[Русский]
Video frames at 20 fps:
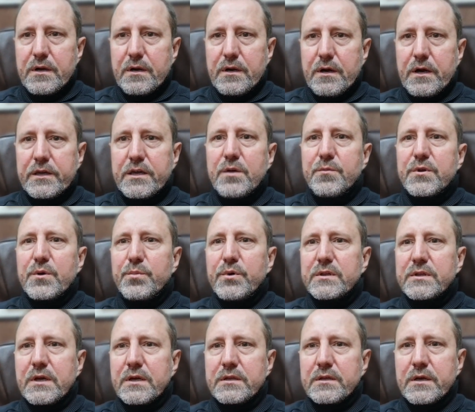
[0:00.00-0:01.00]
А кем я был
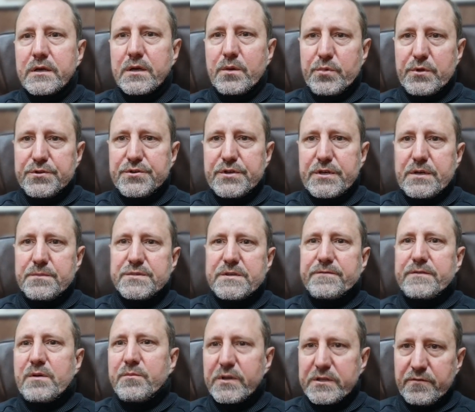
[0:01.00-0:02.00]
тогда? Я был человеком с
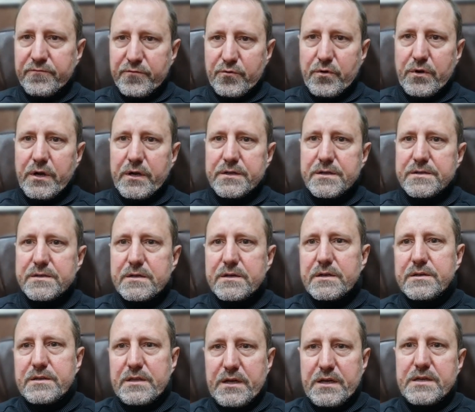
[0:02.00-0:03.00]
автоматом в руках. Я
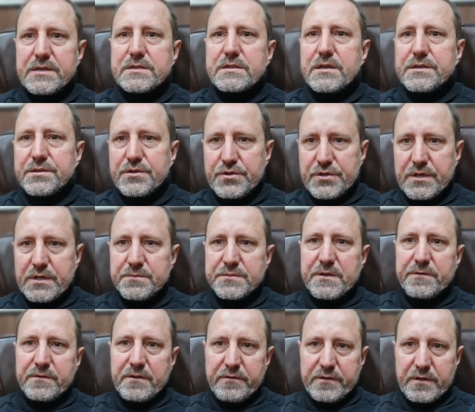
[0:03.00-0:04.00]
так и остался человеком с
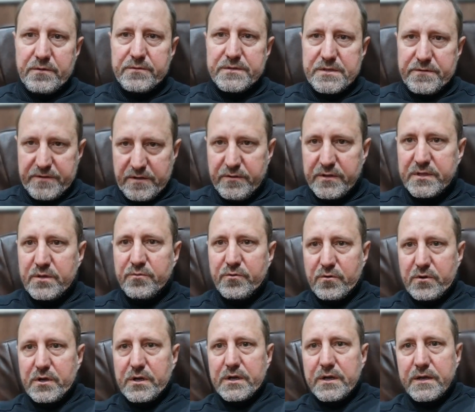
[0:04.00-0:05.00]
автоматом, с автоматом в
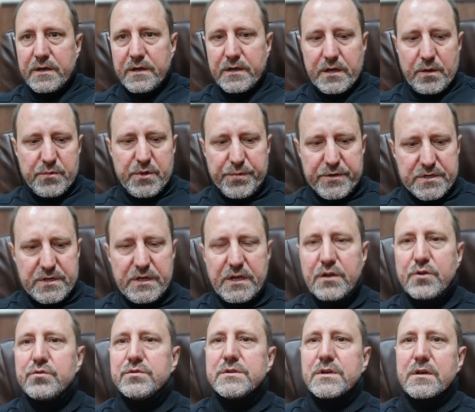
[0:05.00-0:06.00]
руках. Ко мне пришли
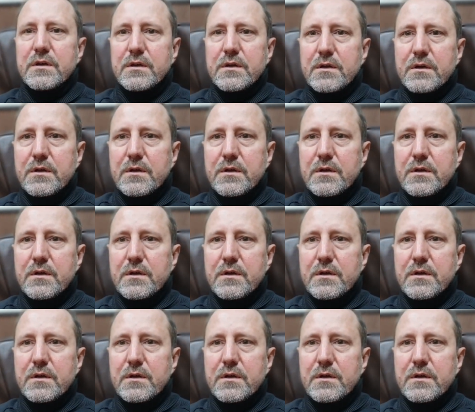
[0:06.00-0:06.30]
люди.